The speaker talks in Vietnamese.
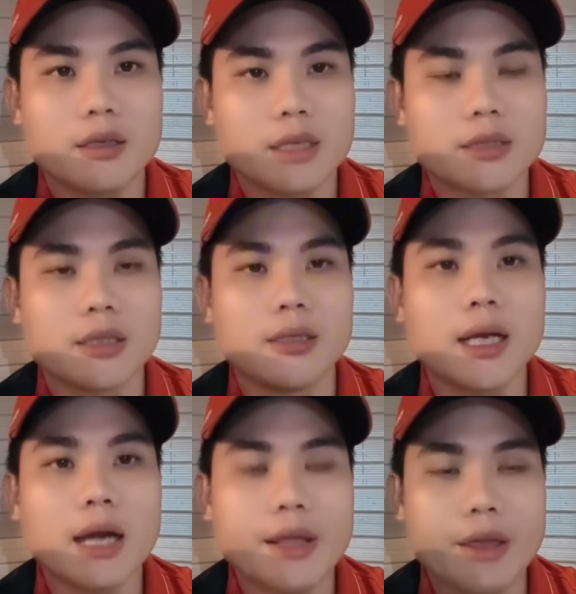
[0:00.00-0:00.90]
chứ thật sự
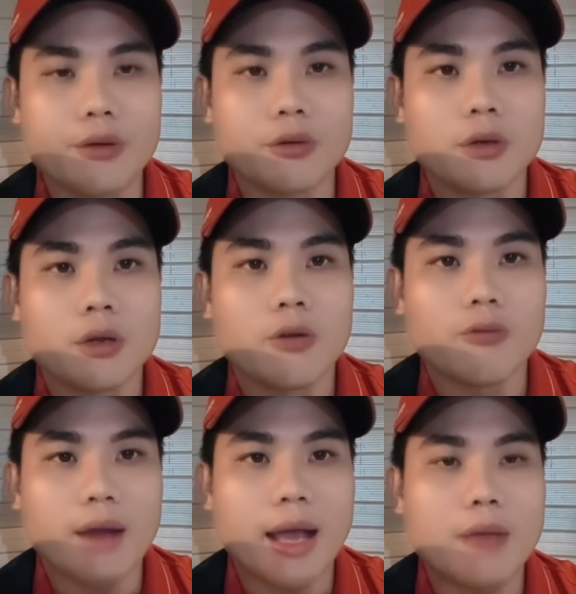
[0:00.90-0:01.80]
rất là nhiều
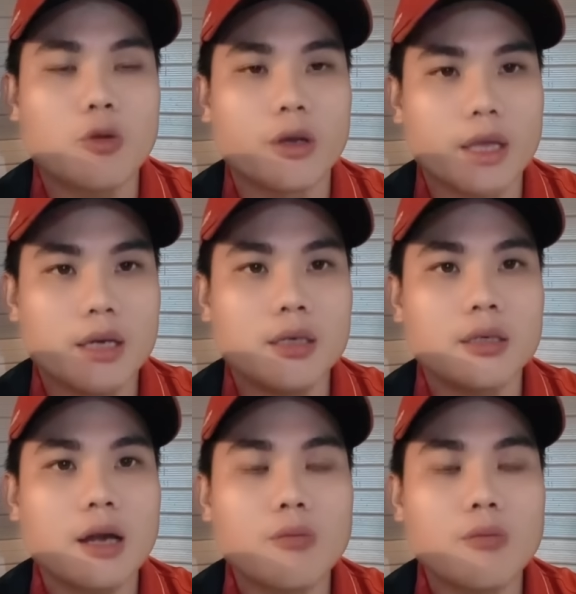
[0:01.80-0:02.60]
và em còn nhớ